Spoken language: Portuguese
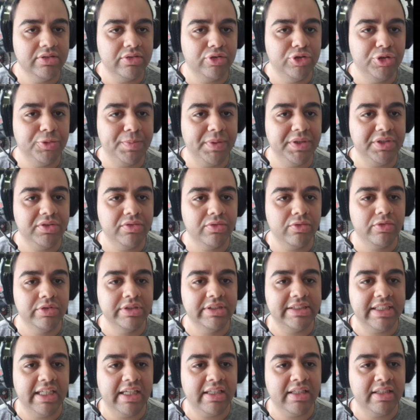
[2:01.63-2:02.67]
que os peixes não
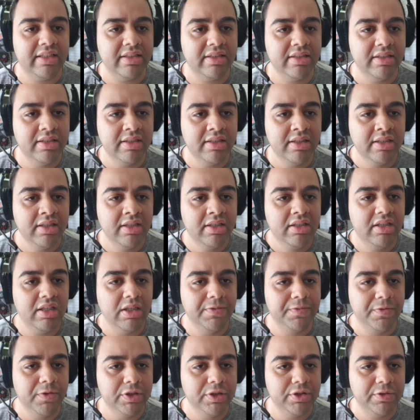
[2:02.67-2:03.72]
conseguem ter
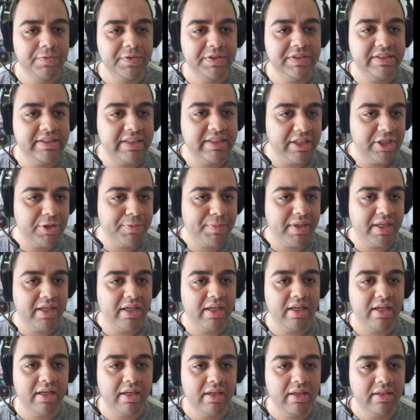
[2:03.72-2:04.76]
força suficiente
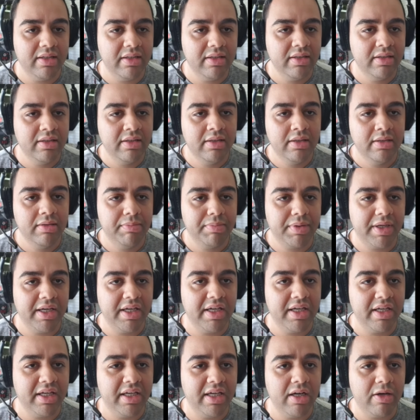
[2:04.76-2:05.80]
para
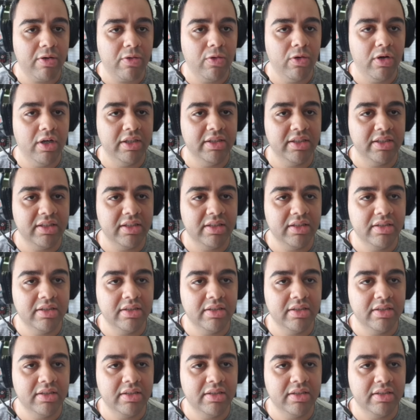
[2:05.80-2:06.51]
erguer a corda, né?